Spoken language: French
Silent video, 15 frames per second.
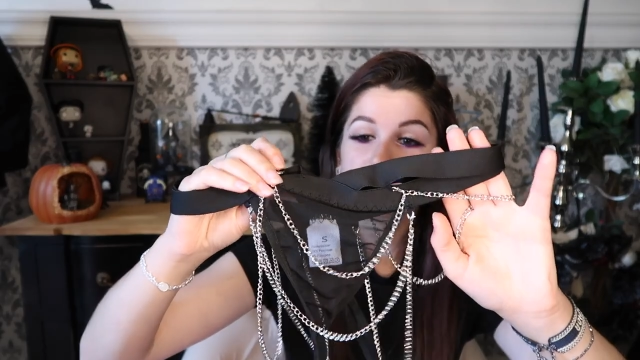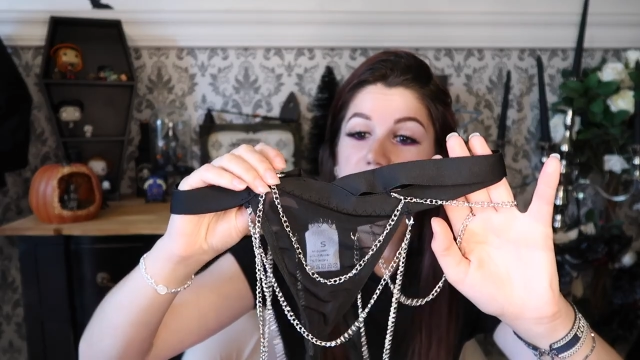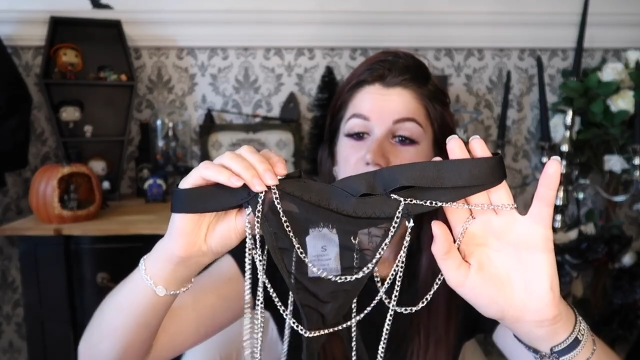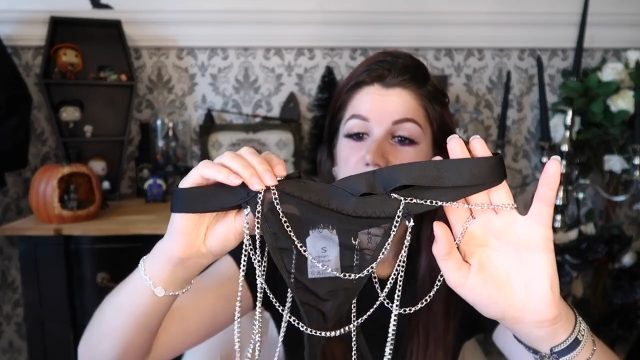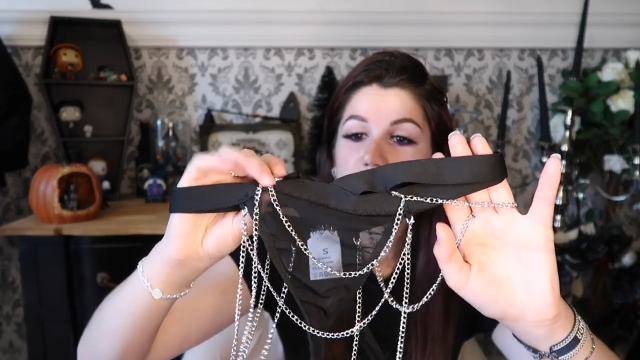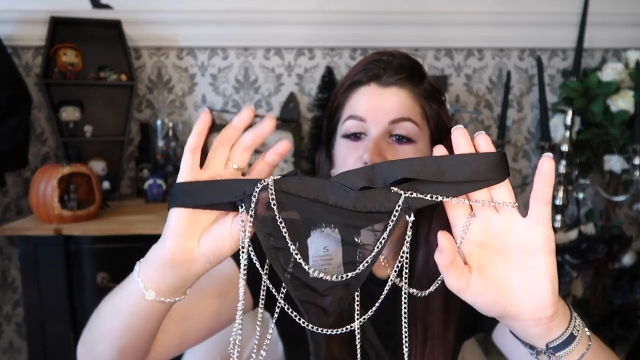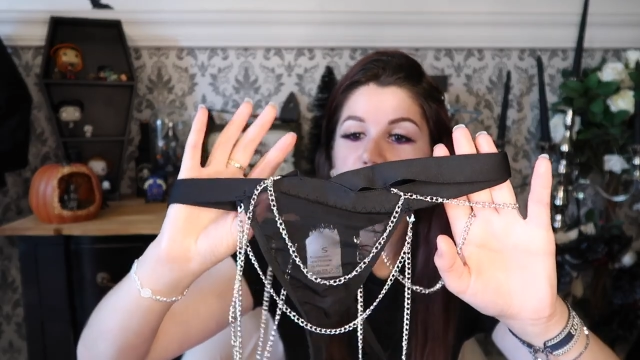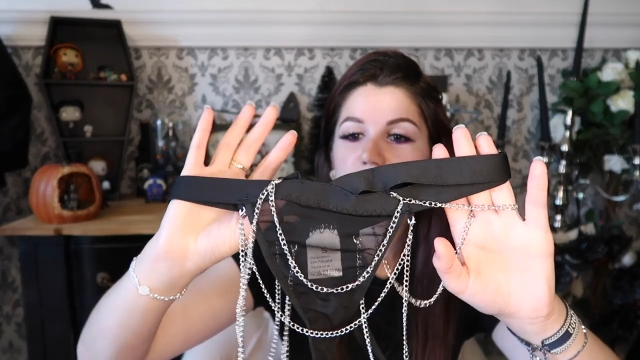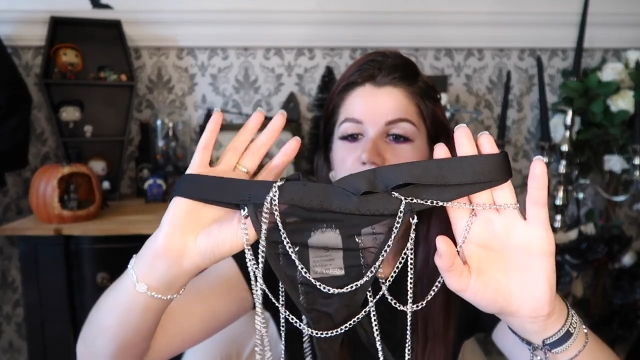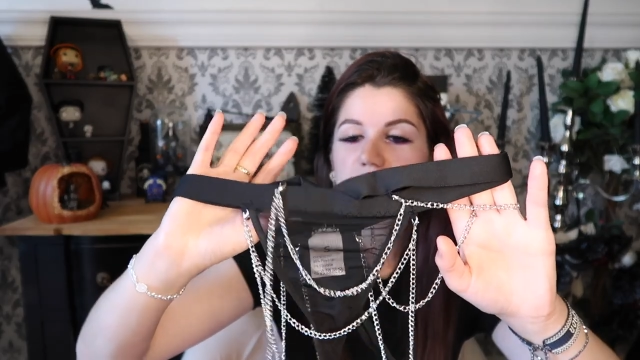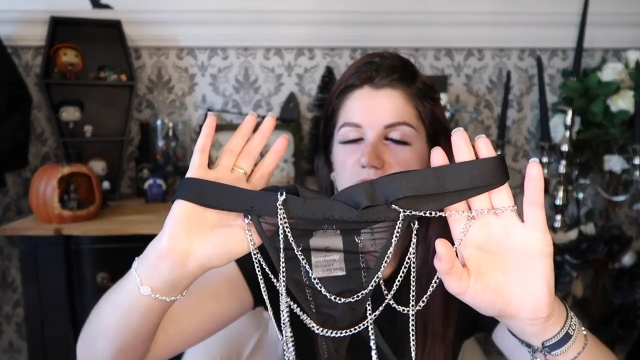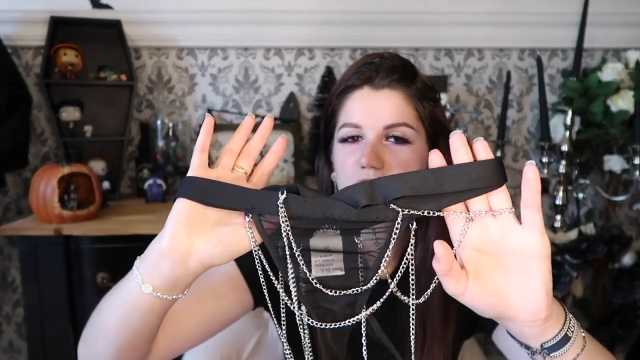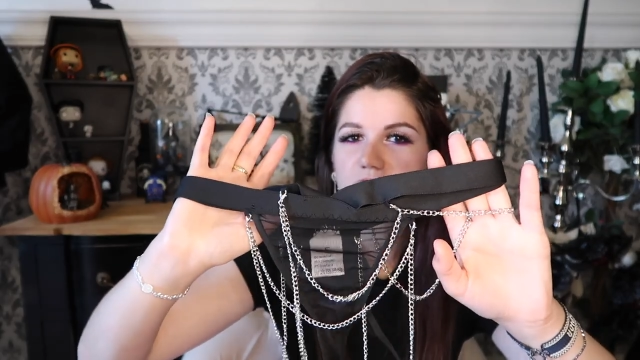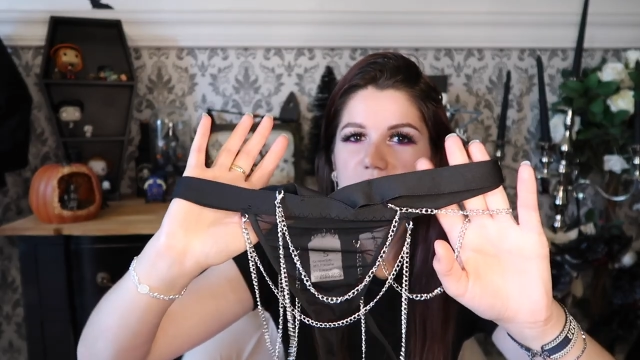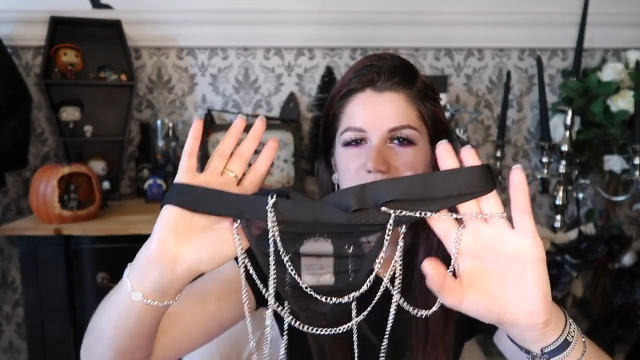et c'est juste trop beau.
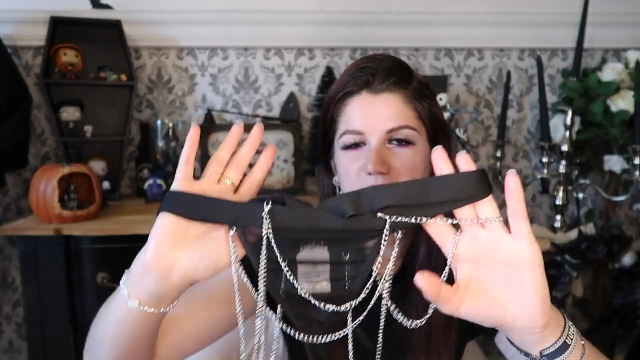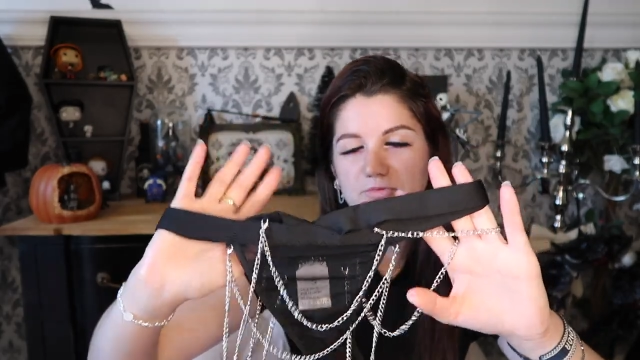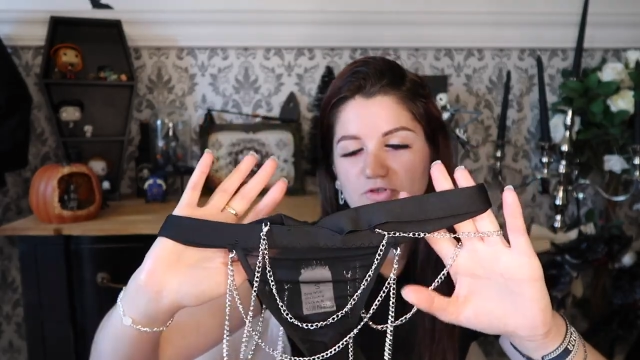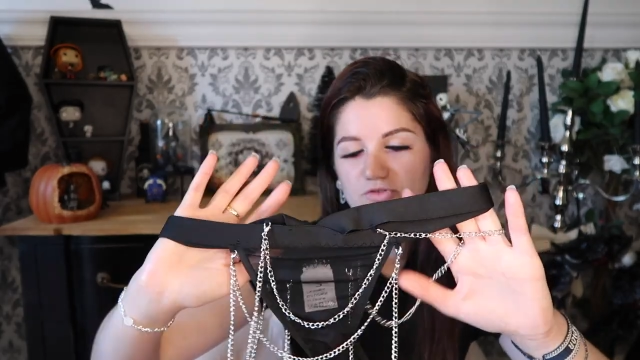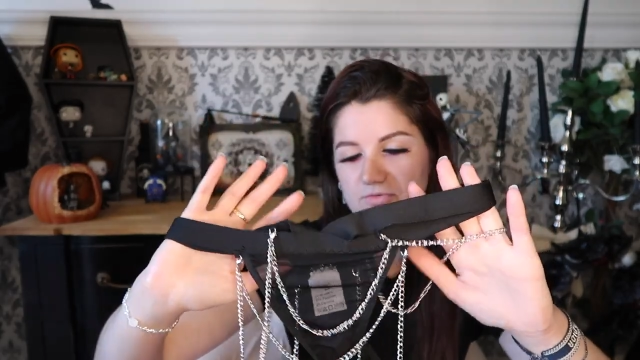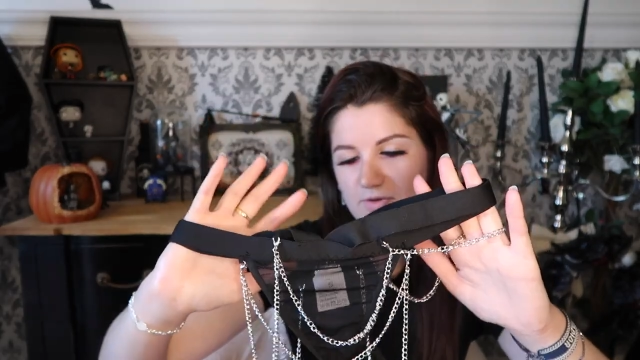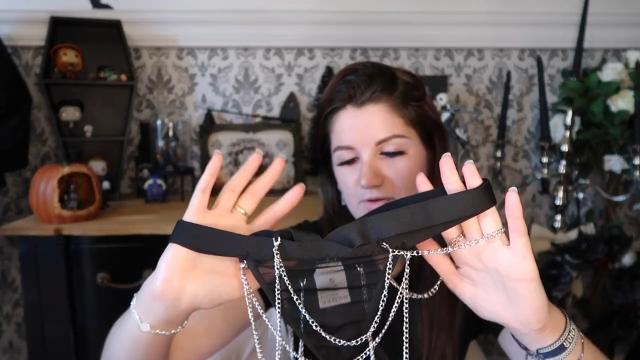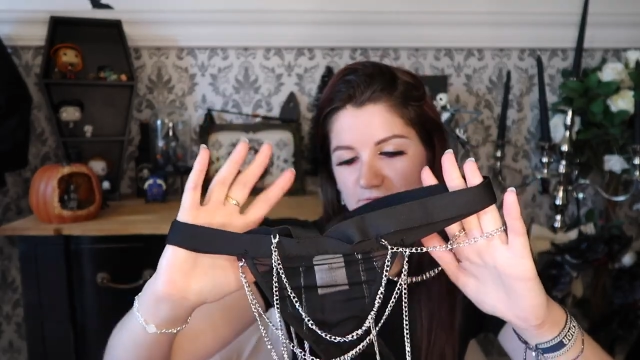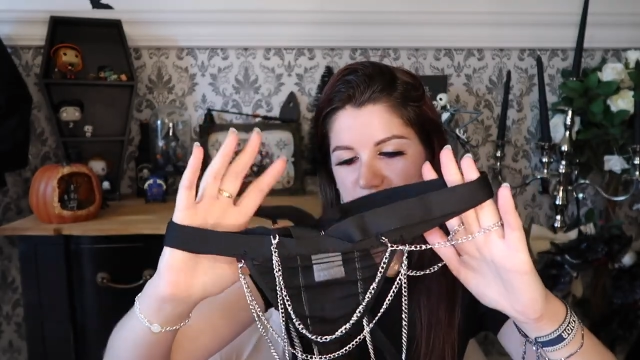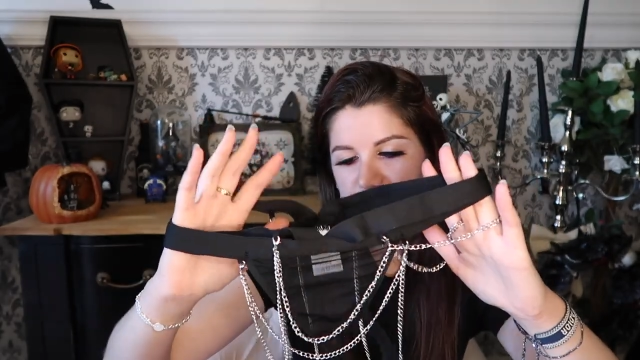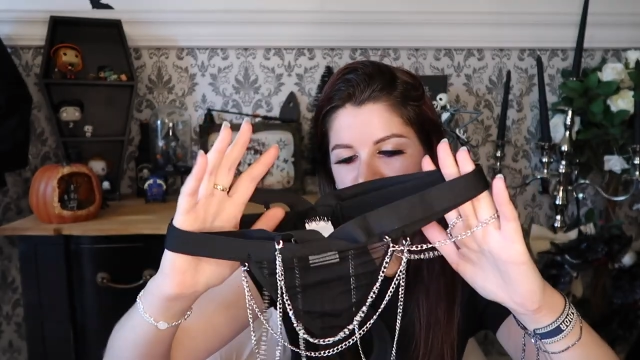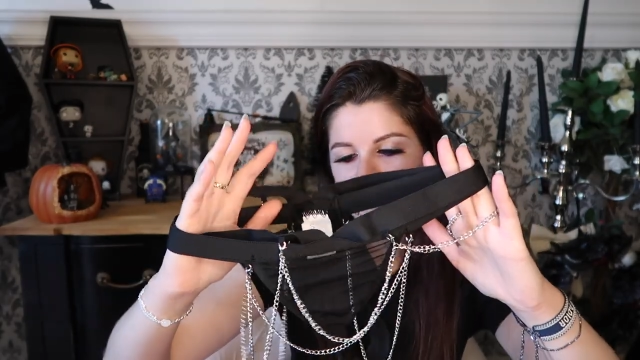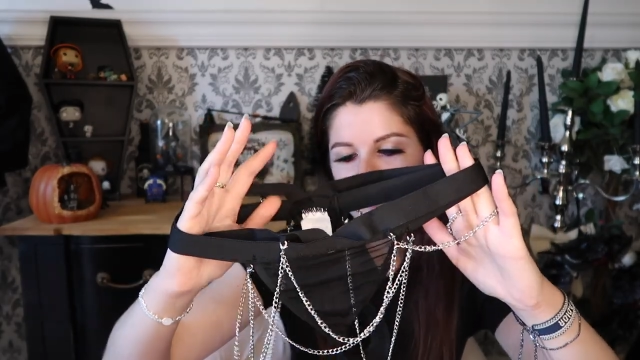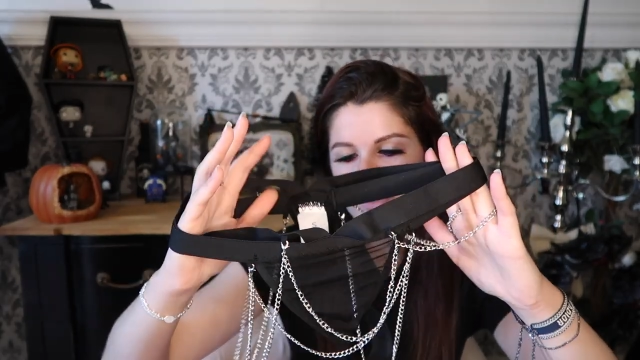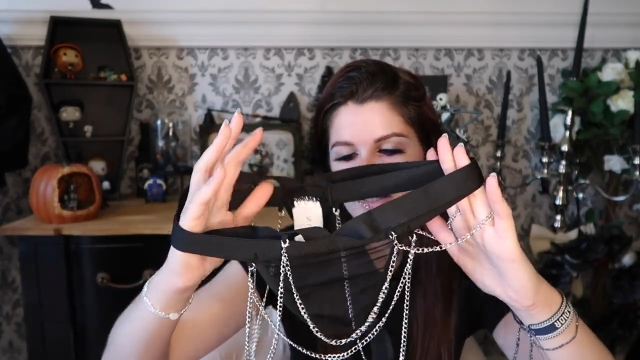Bon forcément je vais pas vous
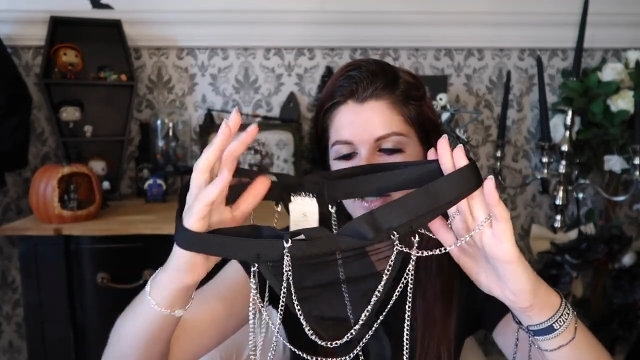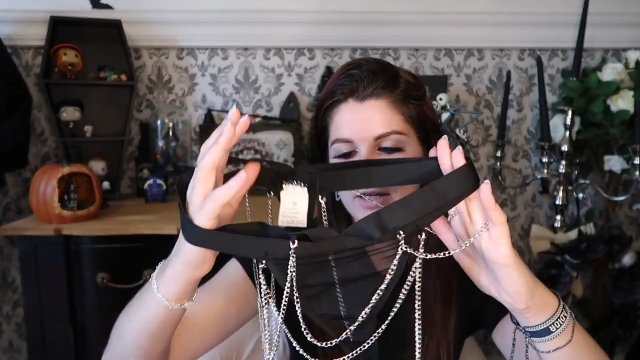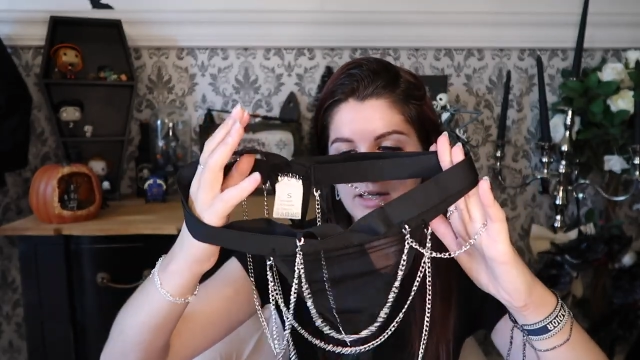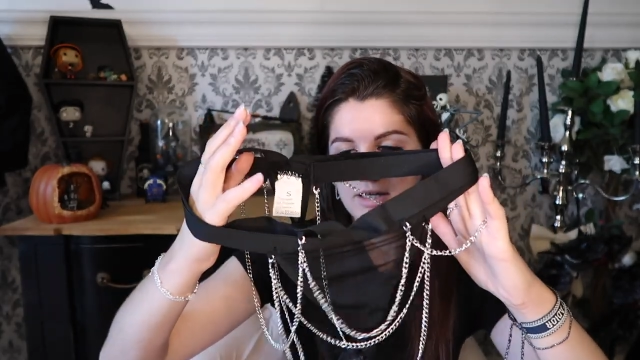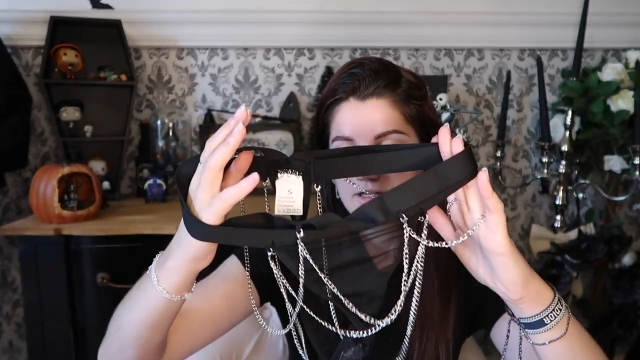y montrer